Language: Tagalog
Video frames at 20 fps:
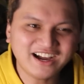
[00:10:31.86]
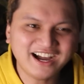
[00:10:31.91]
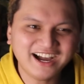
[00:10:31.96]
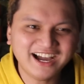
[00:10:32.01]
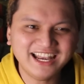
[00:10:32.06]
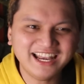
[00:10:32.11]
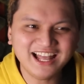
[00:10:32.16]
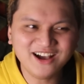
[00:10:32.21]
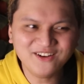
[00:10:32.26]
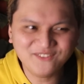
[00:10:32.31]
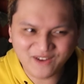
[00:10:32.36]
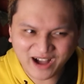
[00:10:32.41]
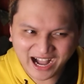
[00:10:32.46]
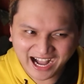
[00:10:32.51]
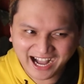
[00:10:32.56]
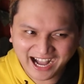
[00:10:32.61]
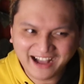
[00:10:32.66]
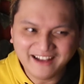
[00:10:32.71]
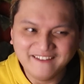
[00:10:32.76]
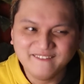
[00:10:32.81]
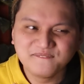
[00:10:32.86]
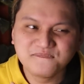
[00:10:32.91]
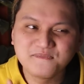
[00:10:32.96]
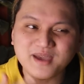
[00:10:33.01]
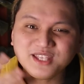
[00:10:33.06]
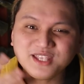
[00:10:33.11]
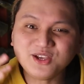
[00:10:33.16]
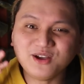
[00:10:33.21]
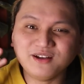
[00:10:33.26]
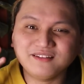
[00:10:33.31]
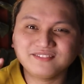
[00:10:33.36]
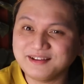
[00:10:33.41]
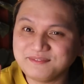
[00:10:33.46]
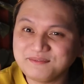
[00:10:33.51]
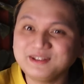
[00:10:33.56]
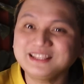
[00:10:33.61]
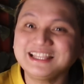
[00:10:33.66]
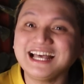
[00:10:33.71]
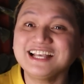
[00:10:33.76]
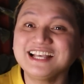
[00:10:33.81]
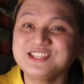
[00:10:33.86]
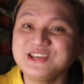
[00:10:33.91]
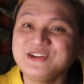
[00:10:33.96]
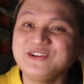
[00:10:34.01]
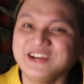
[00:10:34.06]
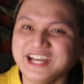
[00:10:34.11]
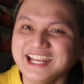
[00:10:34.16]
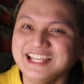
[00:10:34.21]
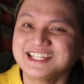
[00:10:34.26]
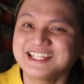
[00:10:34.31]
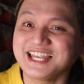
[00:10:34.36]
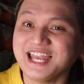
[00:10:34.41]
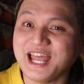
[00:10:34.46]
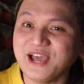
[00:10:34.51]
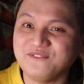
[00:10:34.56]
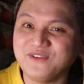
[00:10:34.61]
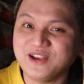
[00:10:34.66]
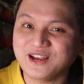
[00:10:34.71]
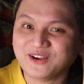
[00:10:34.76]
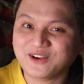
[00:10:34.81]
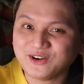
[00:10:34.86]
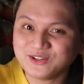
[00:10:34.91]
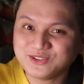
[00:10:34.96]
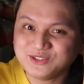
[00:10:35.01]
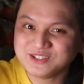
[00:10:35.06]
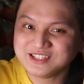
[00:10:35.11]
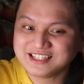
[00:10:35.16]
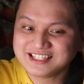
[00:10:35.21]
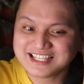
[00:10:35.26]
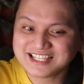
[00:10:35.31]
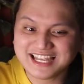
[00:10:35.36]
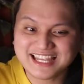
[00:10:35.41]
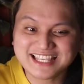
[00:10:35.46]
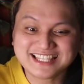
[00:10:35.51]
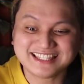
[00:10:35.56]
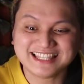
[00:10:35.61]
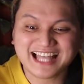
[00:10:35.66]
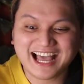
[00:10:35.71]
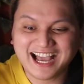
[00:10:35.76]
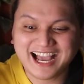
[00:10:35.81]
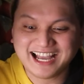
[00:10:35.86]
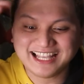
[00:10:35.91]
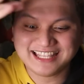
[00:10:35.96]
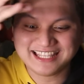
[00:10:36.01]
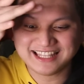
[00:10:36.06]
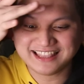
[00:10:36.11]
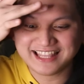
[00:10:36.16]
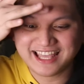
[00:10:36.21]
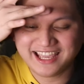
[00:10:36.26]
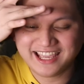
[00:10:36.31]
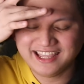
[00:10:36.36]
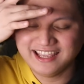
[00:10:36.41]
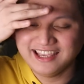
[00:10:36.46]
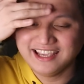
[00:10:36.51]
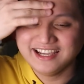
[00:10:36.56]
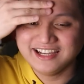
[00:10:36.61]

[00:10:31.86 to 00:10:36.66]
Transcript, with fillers: Pangalawa, medyo mataas yung cringe level ko dun sa listahan niya, te.